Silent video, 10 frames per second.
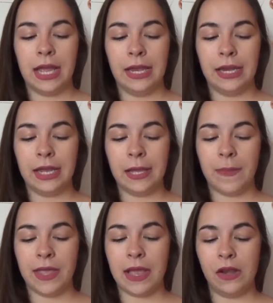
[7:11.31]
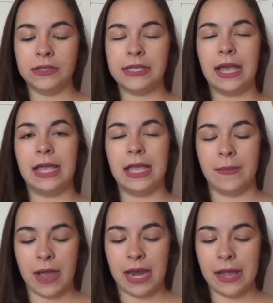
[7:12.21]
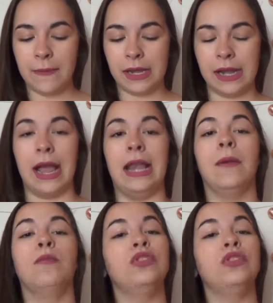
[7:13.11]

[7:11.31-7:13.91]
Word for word: Enrique Peñalosa y Mayra Bernales.